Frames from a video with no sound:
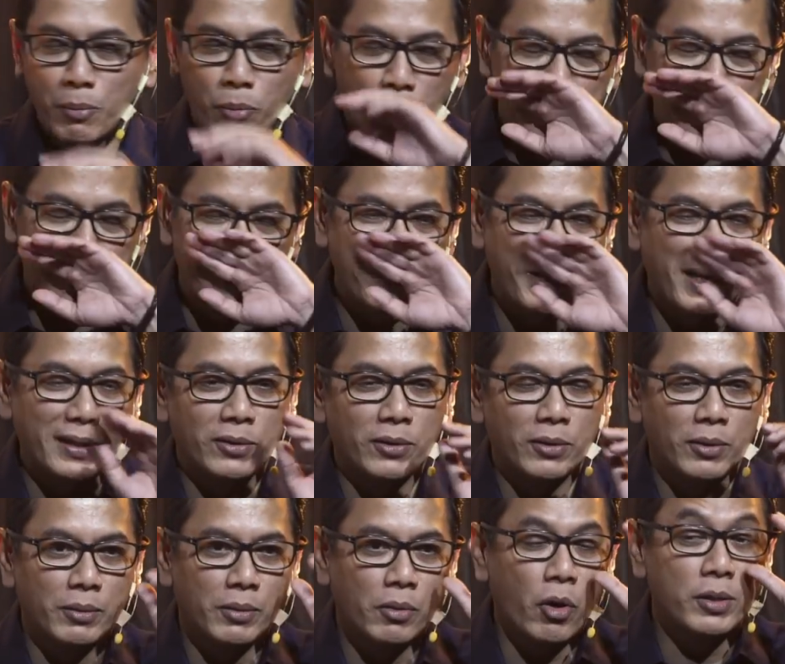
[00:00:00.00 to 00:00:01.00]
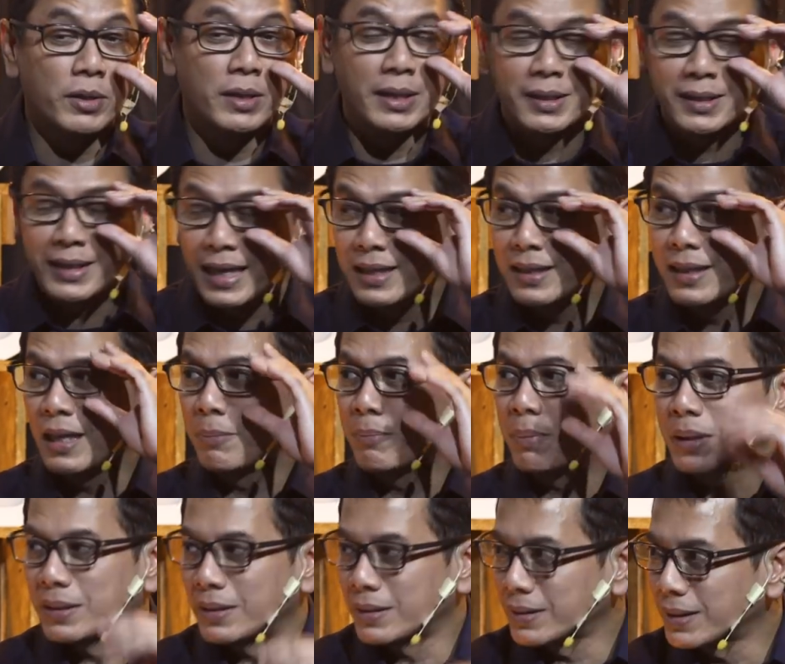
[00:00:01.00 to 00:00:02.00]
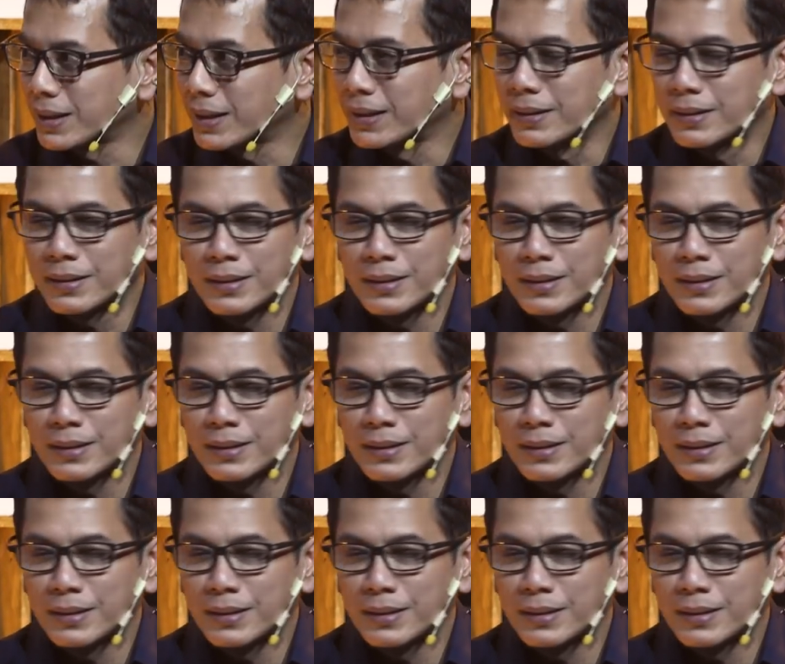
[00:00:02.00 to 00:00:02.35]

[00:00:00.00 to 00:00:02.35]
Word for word: membuat sesuatu konsisten dan persisten persisten